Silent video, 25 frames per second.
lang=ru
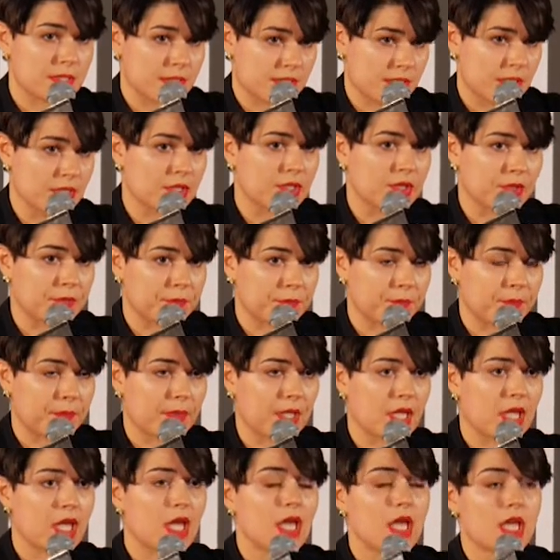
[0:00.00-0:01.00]
цикл.
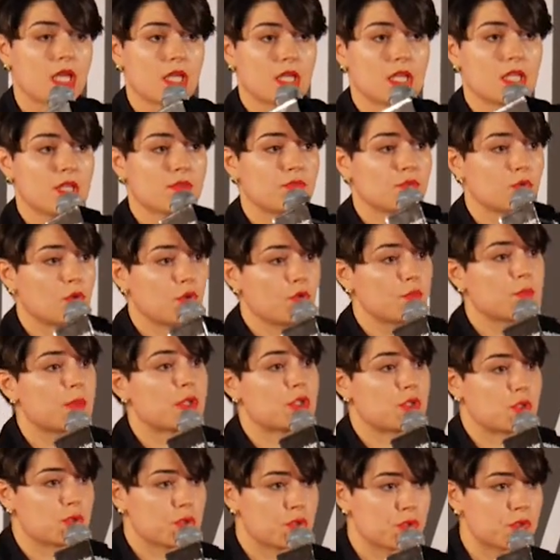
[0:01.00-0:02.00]
И вновь
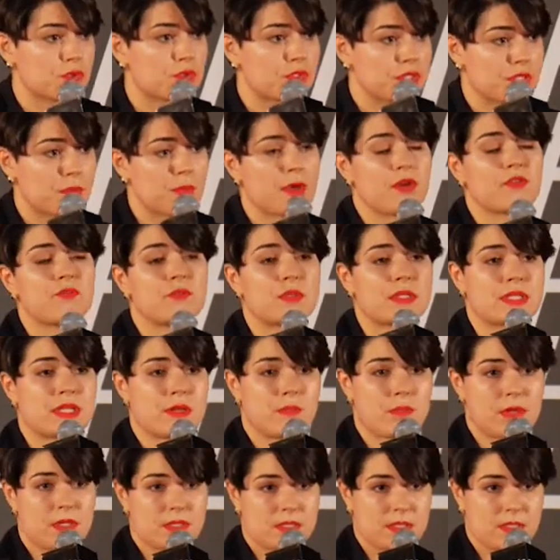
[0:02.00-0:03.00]
почувствовать себя в
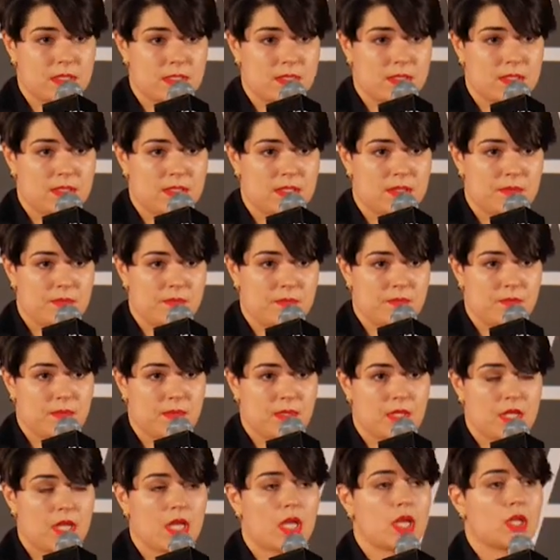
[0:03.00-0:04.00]
безопасности.
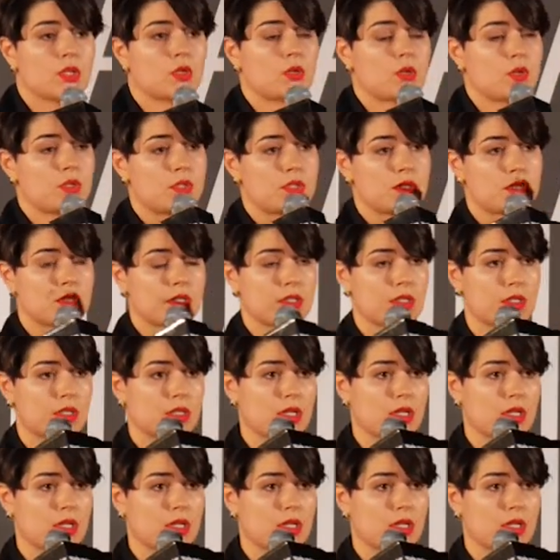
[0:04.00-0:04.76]
То есть э,